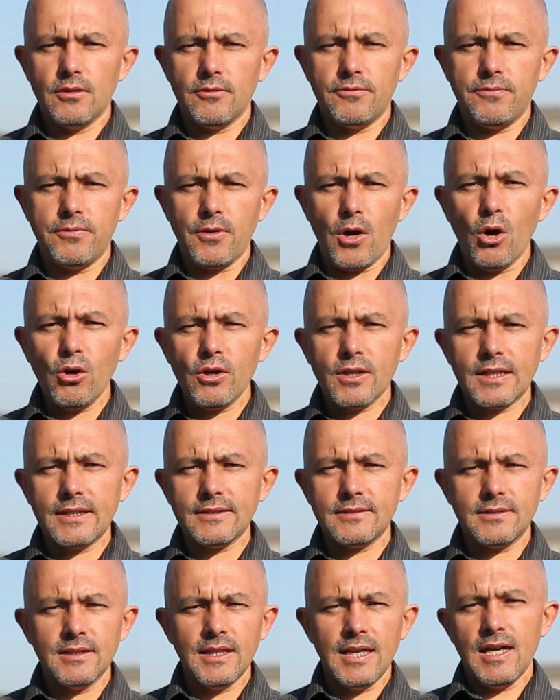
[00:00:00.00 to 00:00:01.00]
w
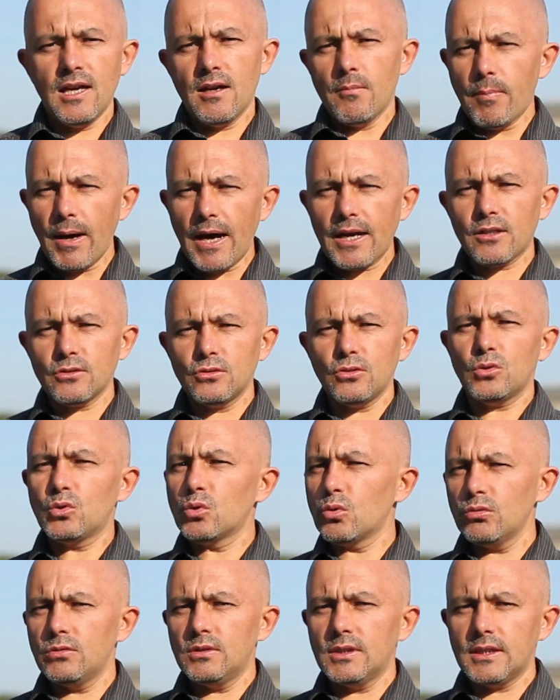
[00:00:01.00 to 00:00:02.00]
okres bardzo
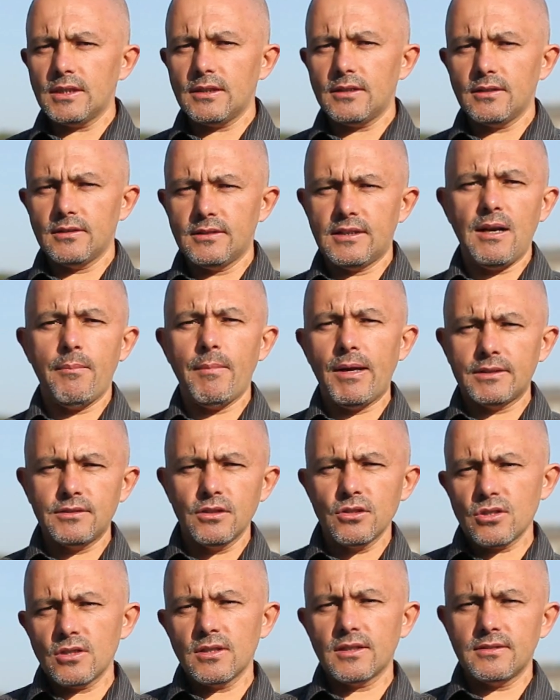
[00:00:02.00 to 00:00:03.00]
trudnych,
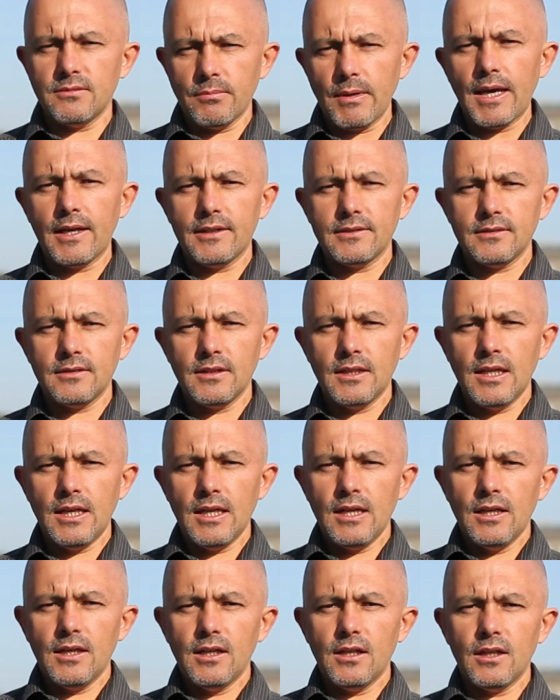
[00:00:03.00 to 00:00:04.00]
dramatycznych zmian,
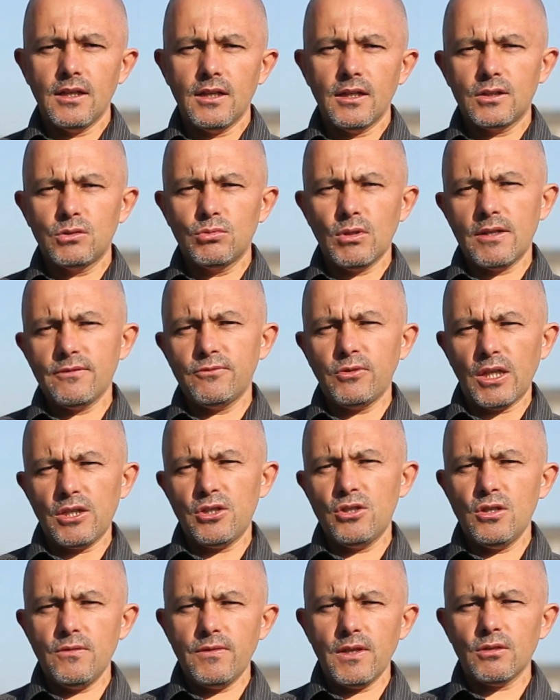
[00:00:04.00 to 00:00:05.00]
E, które
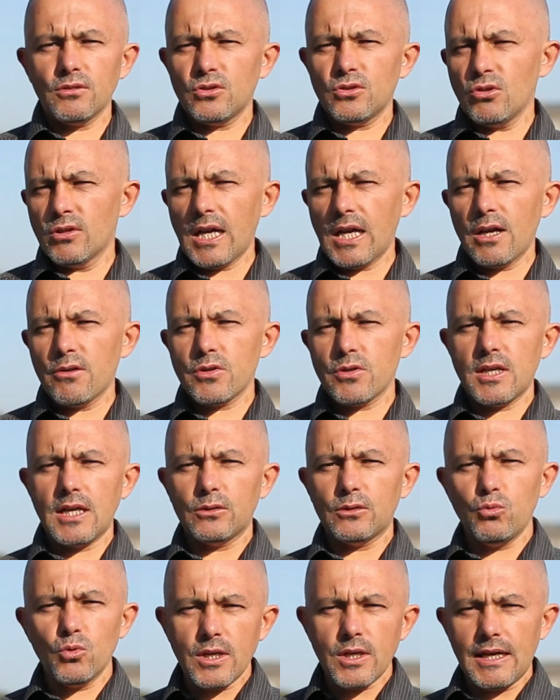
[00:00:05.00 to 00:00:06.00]
właściwie rozciągają się
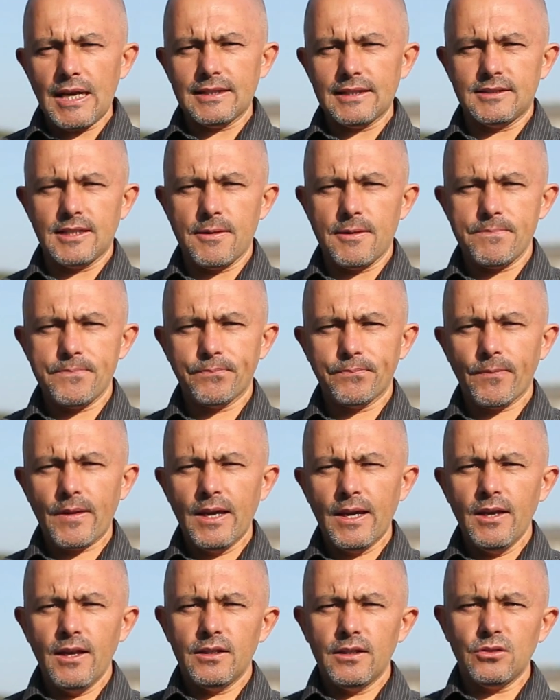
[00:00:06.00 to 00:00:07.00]
na długie lata.
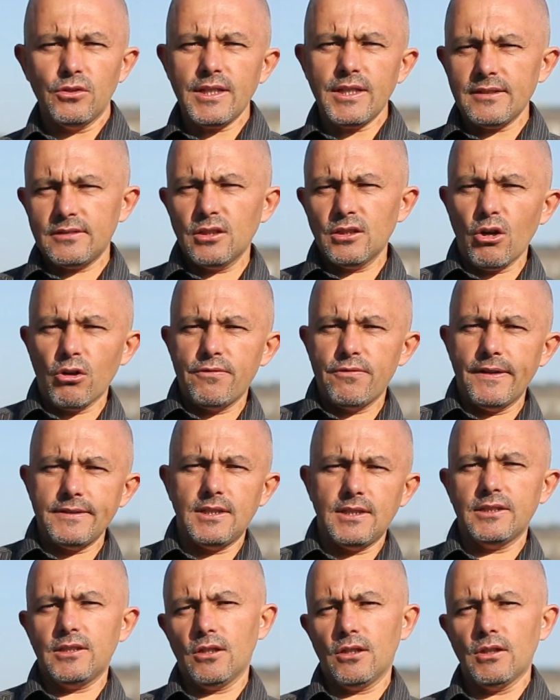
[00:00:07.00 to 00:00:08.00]
To nie jest tylko
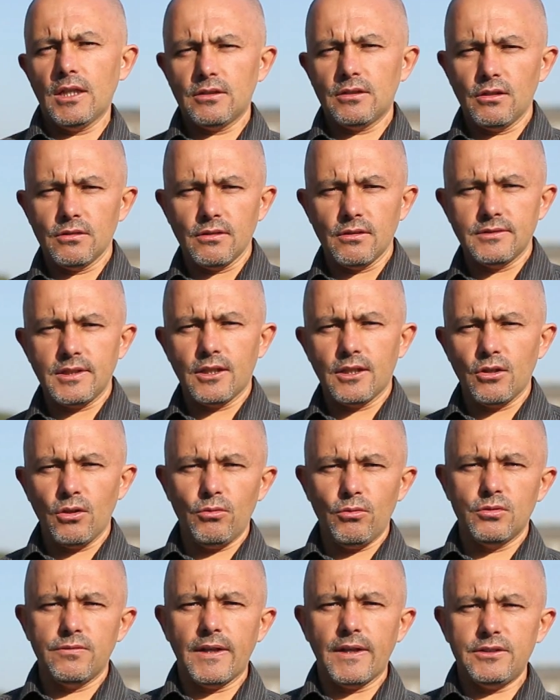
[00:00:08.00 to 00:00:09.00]
kwestia tego nadchodzącego
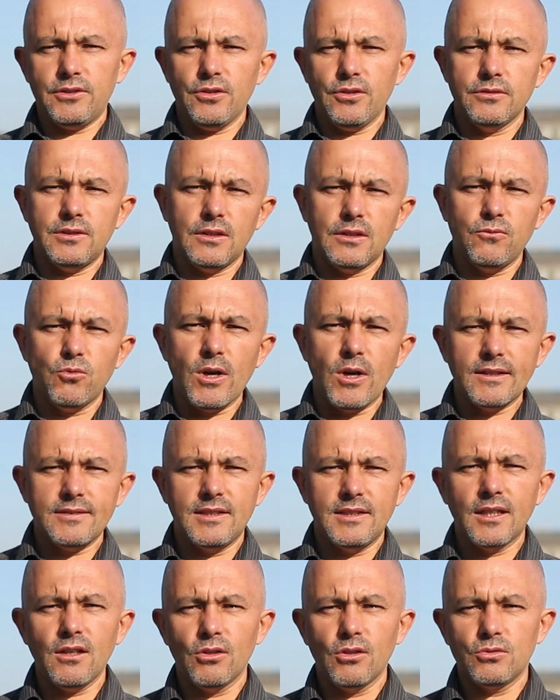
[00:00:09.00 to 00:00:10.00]
roku
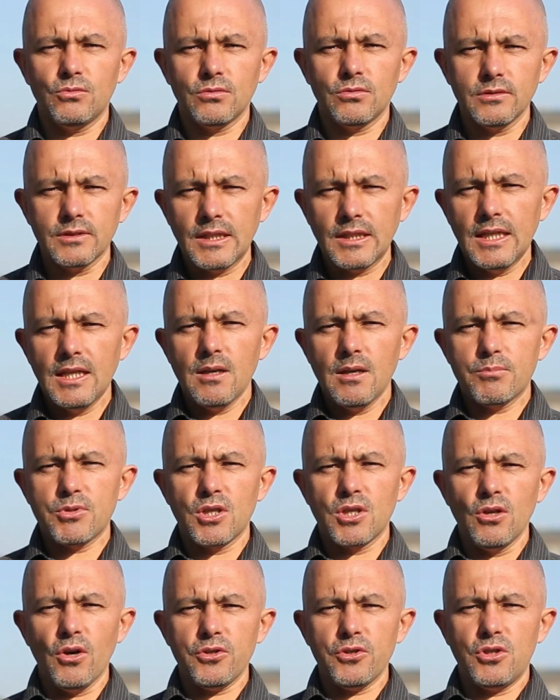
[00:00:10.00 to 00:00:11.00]
2012, który
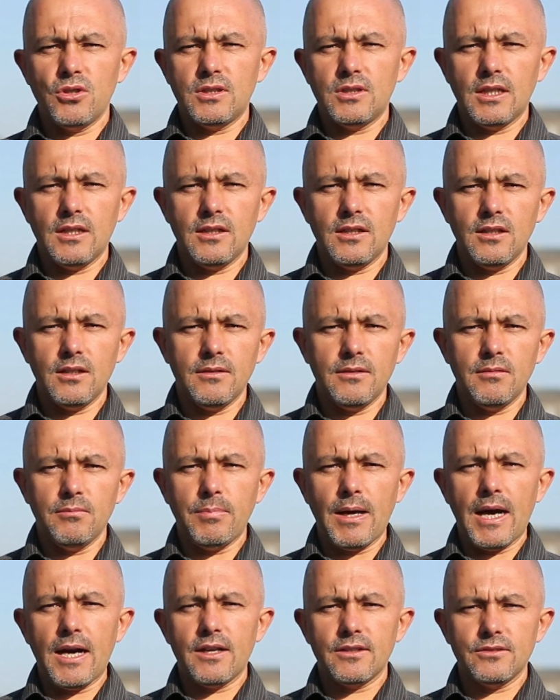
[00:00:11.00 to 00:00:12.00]
przynosi te
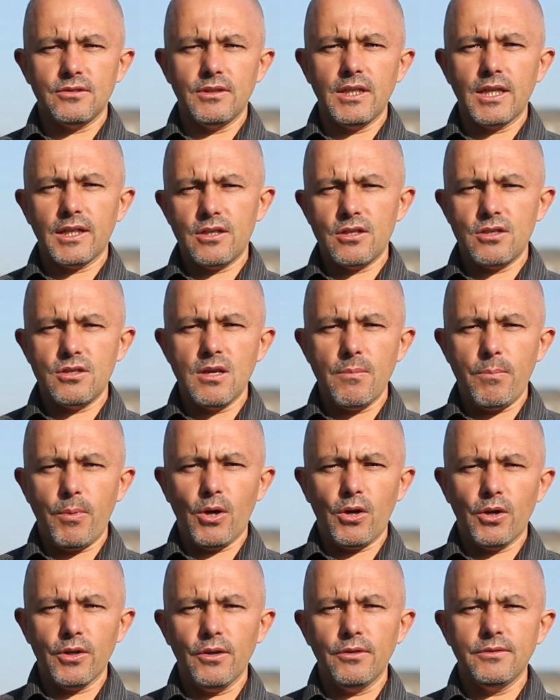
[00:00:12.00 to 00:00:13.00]
bardzo jakieś
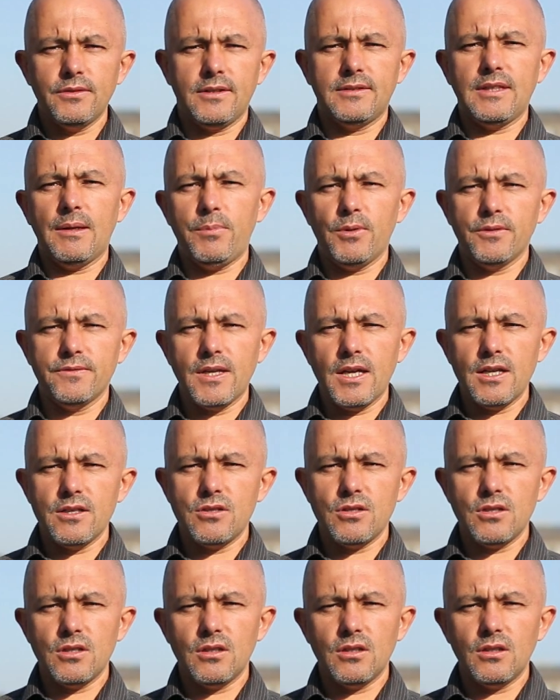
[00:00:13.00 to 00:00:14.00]
niepokojące
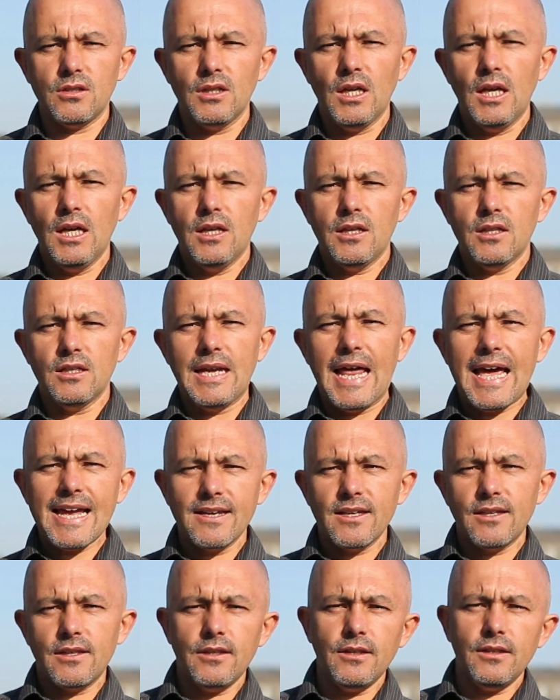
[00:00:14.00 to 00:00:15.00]
zapowiedzi i
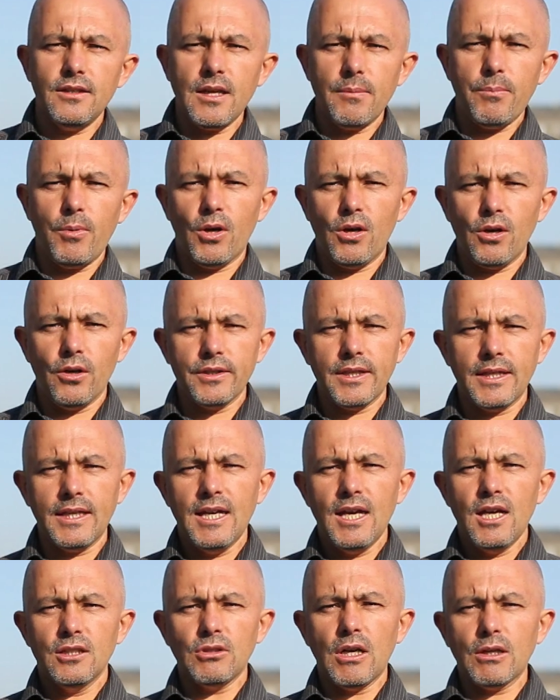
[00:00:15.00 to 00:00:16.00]
lęki i niepokoje.
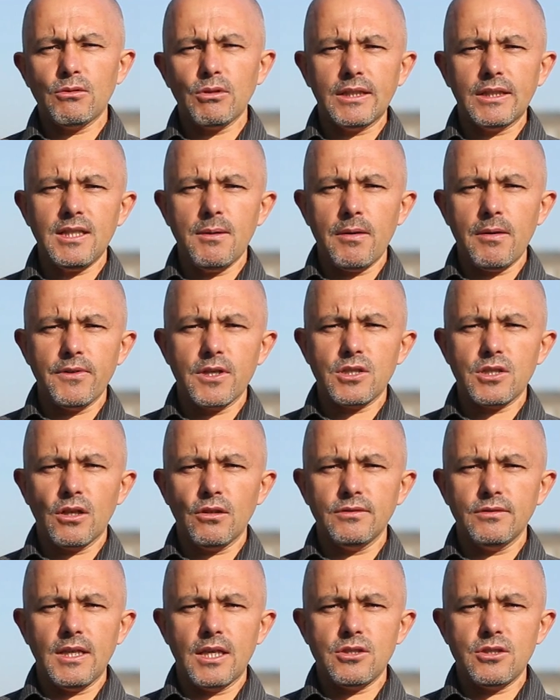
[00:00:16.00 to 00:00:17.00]
To akurat nie ma
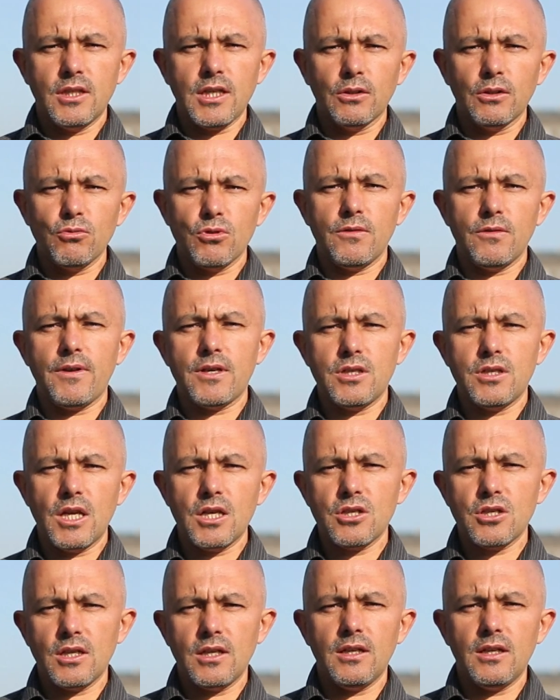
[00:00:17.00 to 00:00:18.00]
większego znaczenia. Dużo
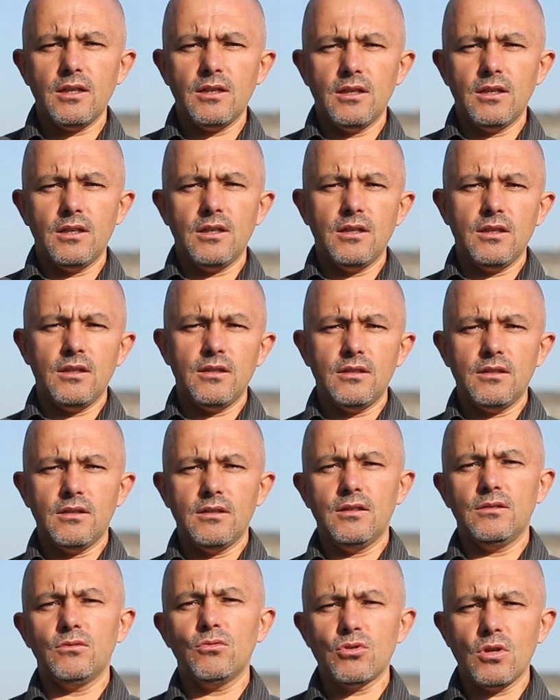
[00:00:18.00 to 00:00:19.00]
ważniejsze,
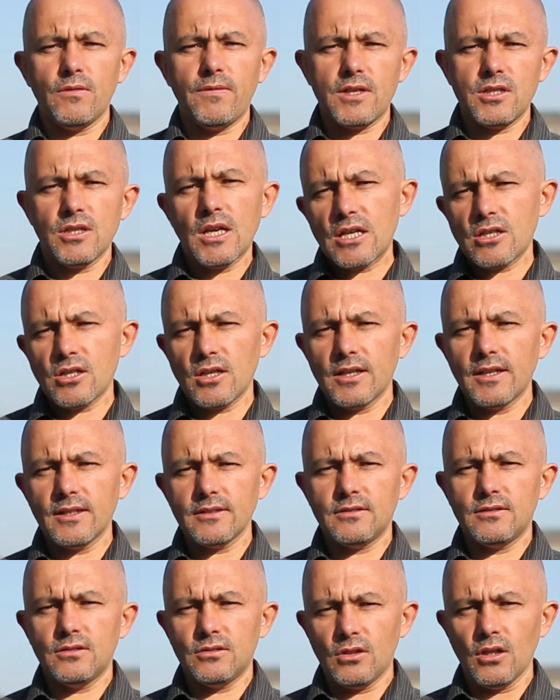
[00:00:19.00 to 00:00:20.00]
e, e, dużo ważniejsze
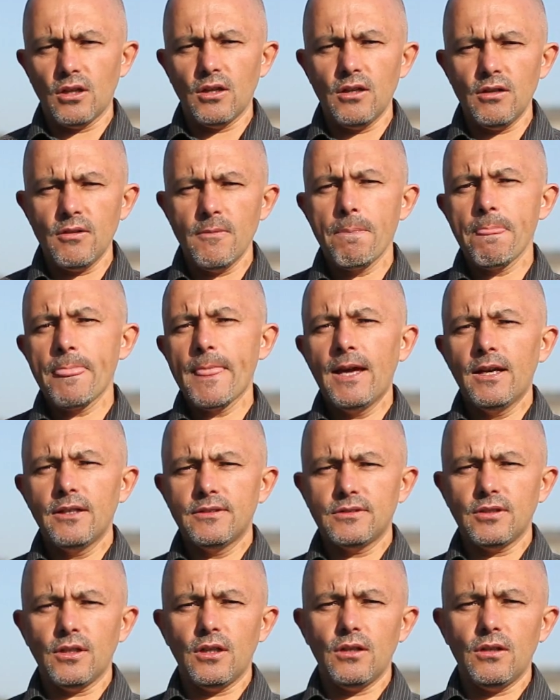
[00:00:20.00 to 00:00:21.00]
jest to,
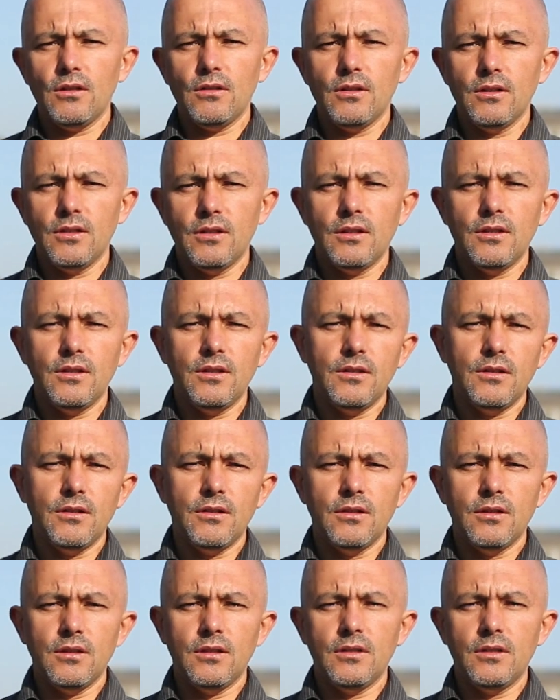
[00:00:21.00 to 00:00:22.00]
co
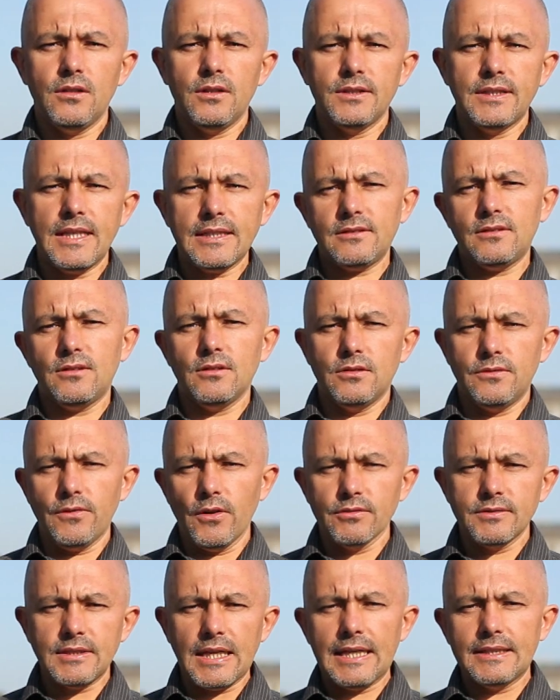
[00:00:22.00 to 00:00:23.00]
e, e, jest
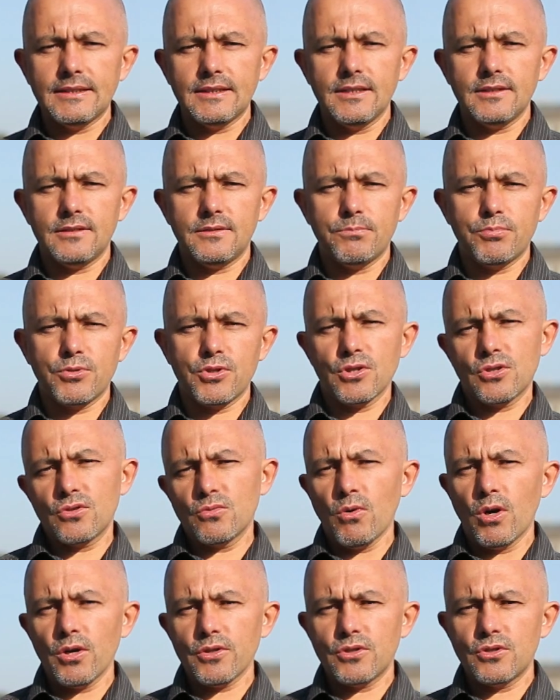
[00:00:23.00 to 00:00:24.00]
związane z
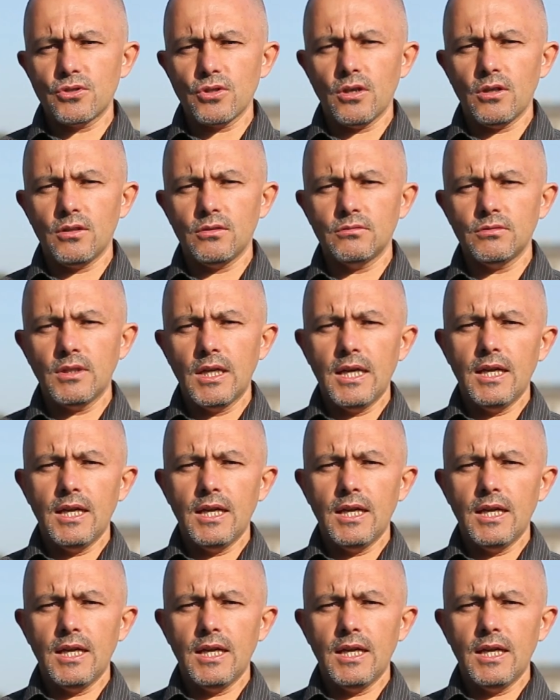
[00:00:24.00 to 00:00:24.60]
przyszłością